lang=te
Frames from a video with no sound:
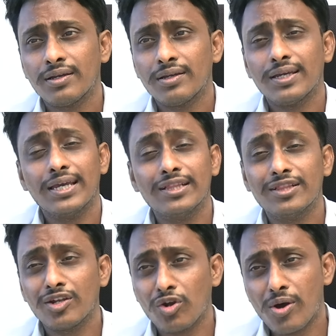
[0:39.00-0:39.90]
ఆయన
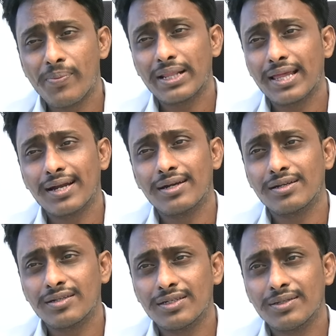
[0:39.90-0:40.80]
ఎత్తి
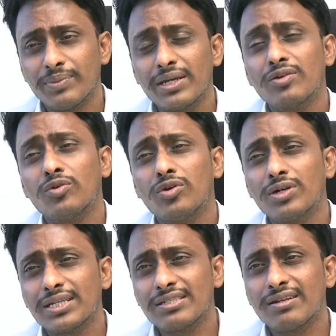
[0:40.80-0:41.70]
లోపండి మీకు
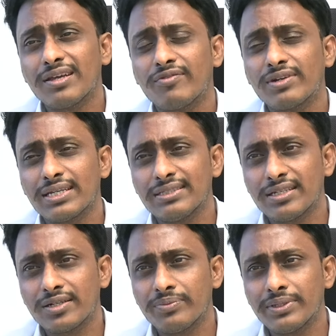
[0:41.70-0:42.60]
నోటీసులు ఎవరికి
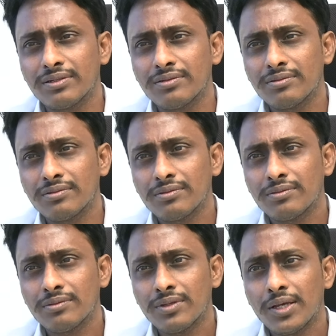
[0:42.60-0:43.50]
ఇచ్చారు మీరు
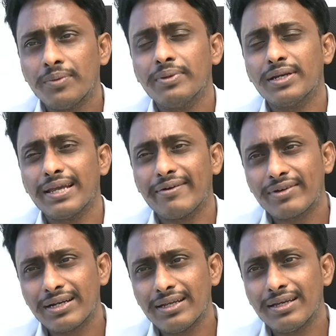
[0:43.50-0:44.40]
మీరు
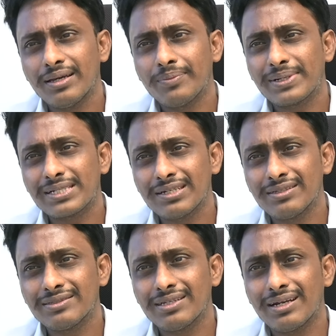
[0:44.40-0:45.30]
ఎవరిని
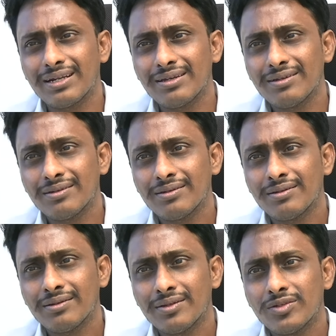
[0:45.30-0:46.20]
ప్రశ్నించాలా
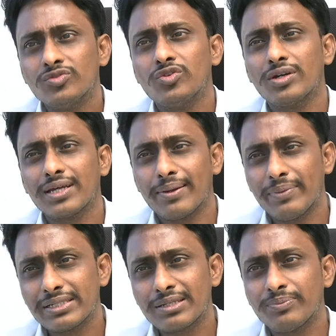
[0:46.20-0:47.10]
జోగి
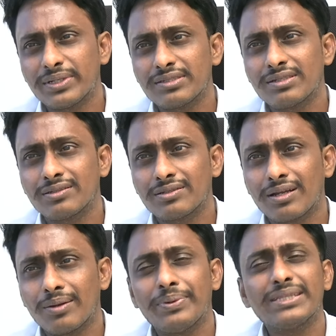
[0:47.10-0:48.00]
రమేష్ ని
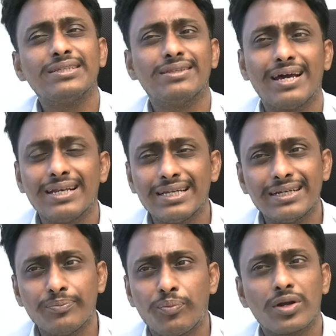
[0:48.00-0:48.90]
ప్రశ్నించాలా ప్రతి దానికి
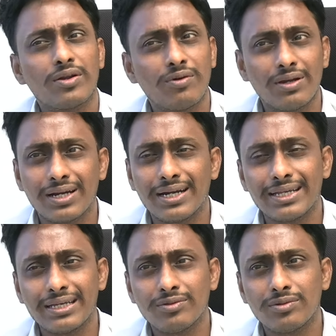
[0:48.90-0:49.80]
పొన్నవోలు
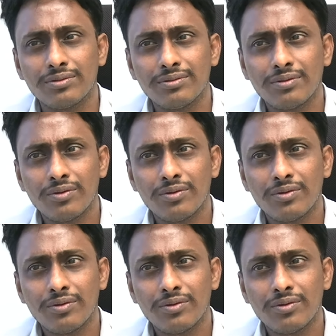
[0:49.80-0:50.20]
గాడికి ఎందుకు